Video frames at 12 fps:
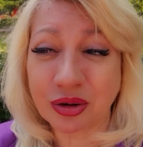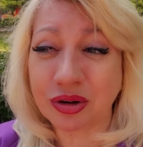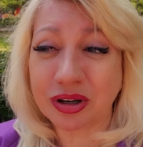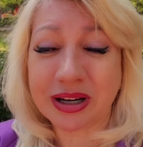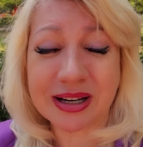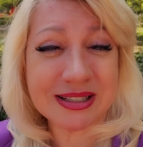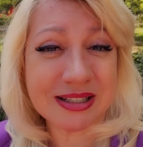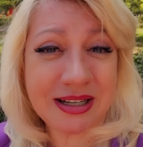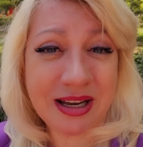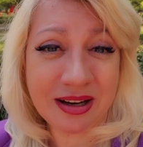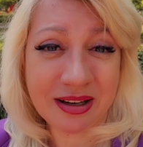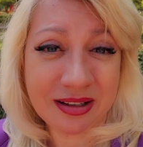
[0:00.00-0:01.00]
то красные
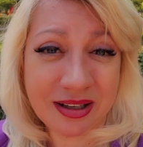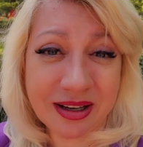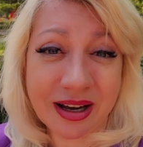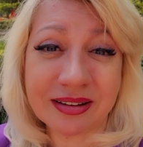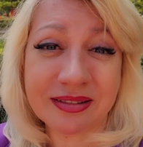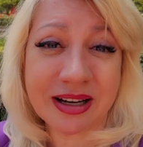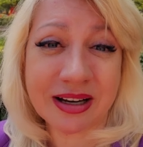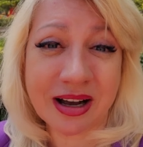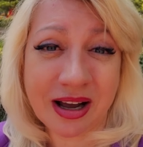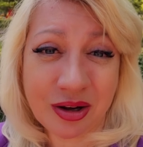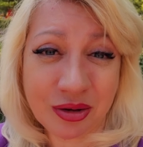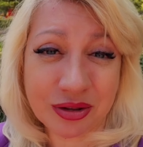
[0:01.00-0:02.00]
ягоды
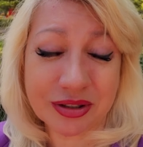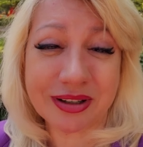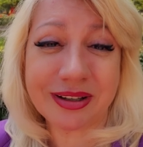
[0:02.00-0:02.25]
отвлекают